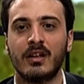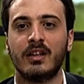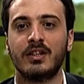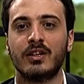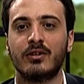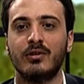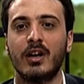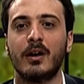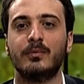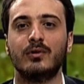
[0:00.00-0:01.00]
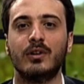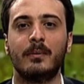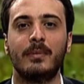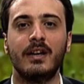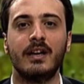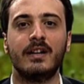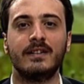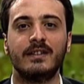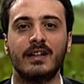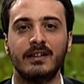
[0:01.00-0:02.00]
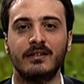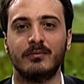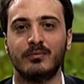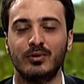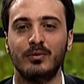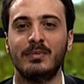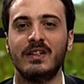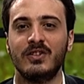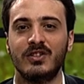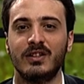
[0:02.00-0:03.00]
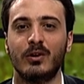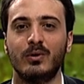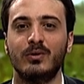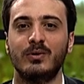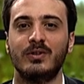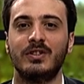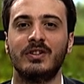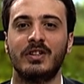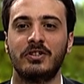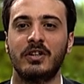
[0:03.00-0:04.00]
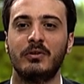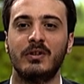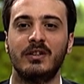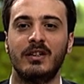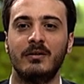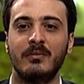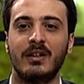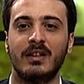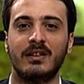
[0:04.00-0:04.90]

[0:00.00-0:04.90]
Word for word: Teşekkürler Buyurun. Abdullah Bey. En azından bunun bilincinde olduğunuz için teşekkür edelim.